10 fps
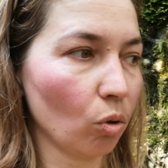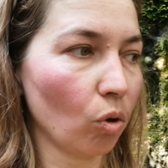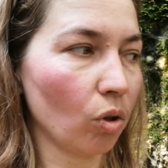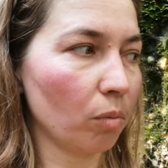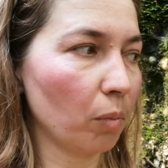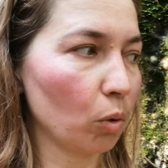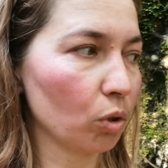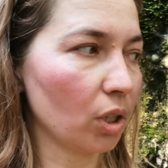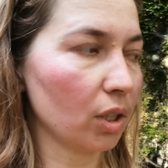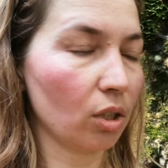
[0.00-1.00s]
Но могу
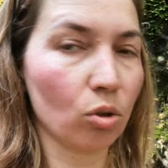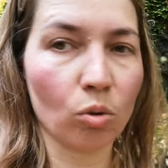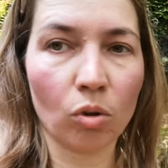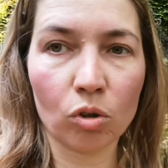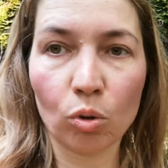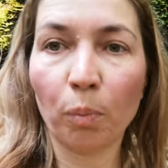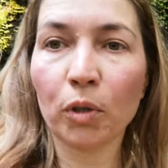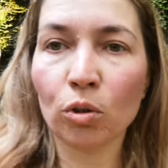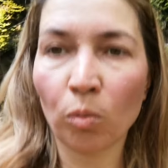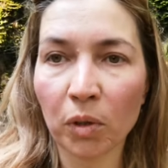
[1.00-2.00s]
сказать, что что
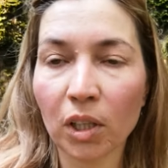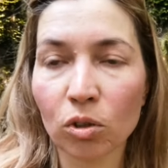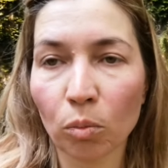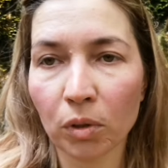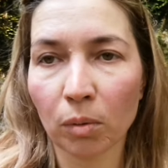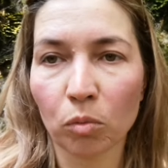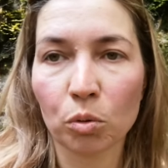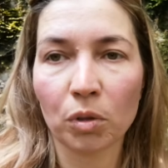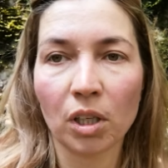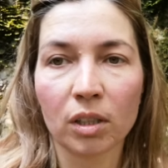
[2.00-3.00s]
пришло мне с опытом,
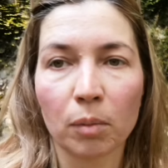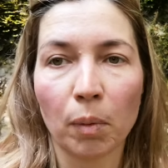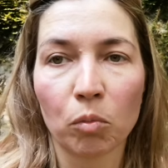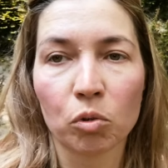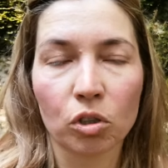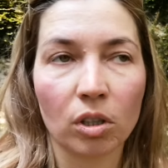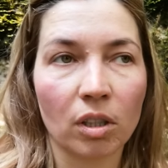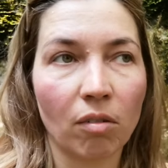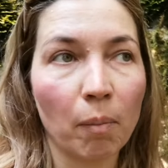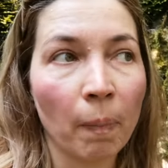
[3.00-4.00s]
может быть, как-то поможет
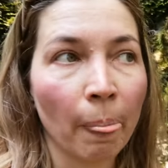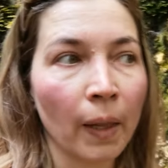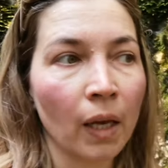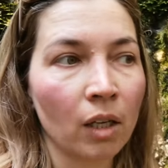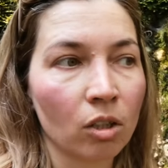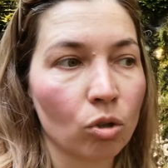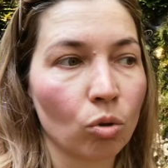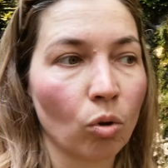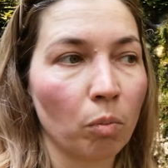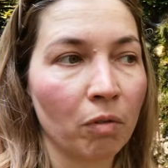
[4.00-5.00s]
это вам,
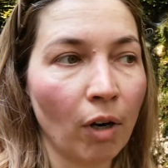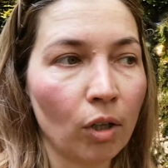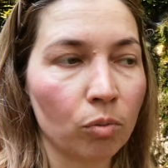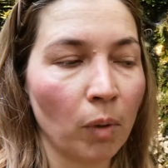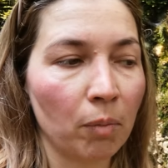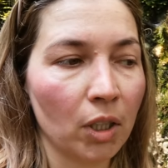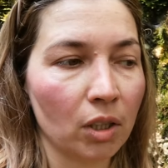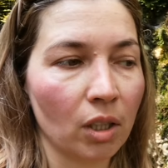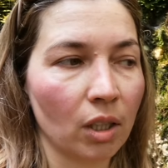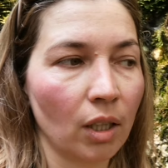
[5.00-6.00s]
что бывают
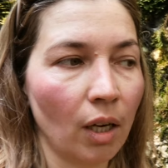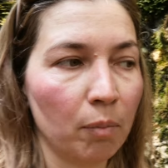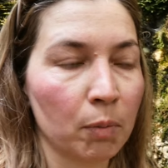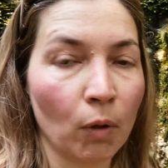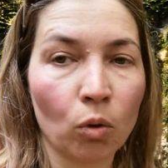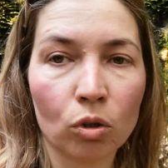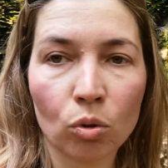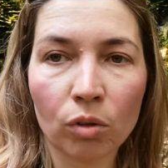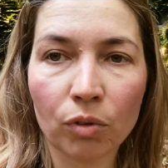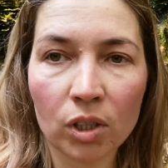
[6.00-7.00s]
моменты, когда беспокоит
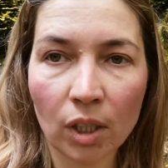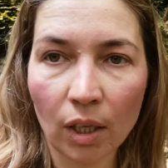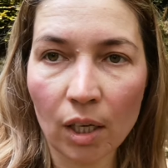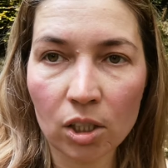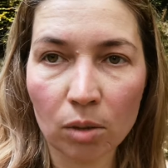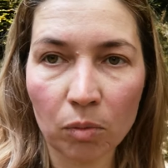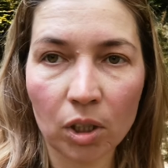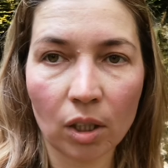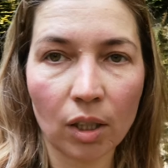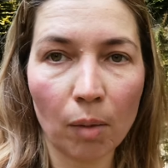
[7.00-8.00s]
что-то в настоящем, и
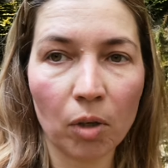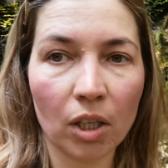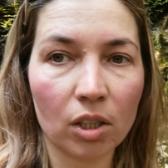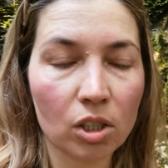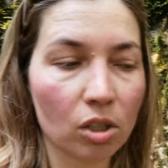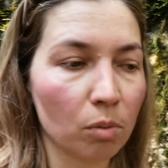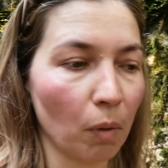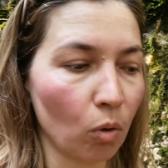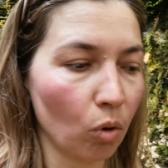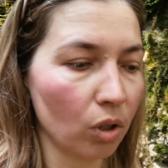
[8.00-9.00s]
тогда мы, конечно,
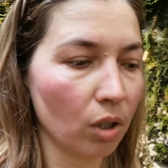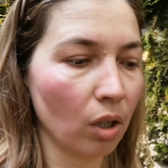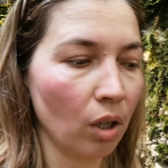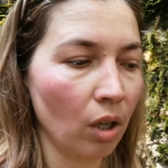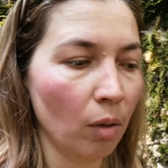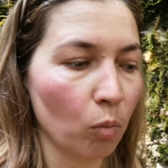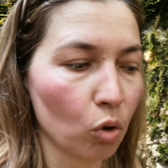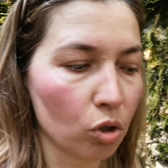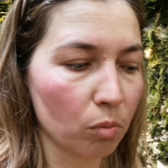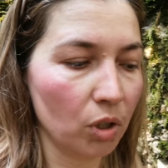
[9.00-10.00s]
спокойно
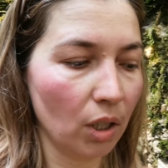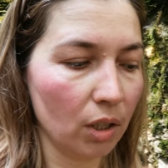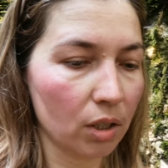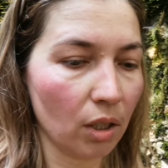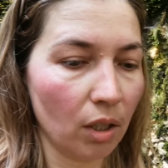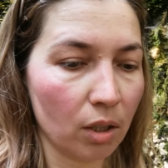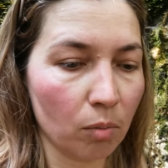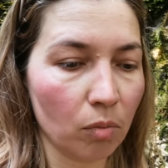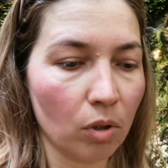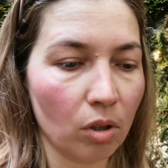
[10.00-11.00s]
можем делиться
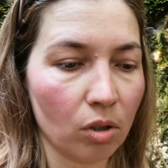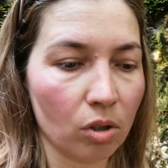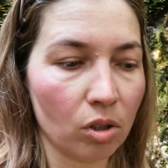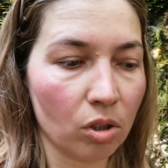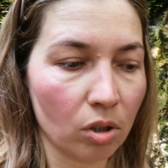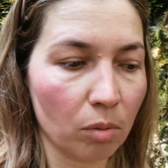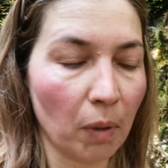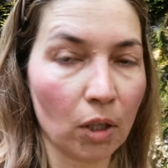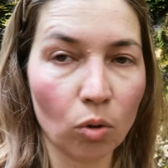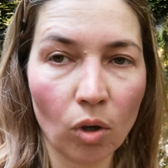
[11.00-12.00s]
этим э, с
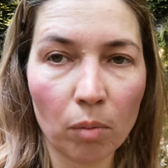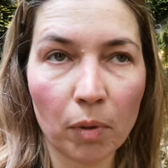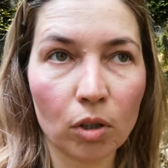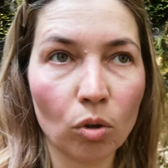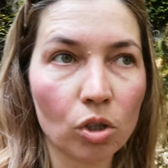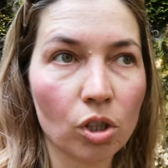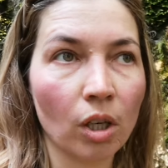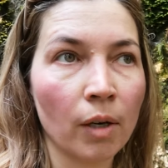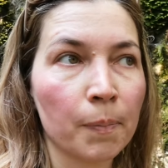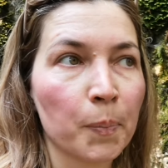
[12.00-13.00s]
партнером,
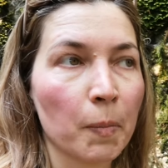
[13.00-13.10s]
партнершей,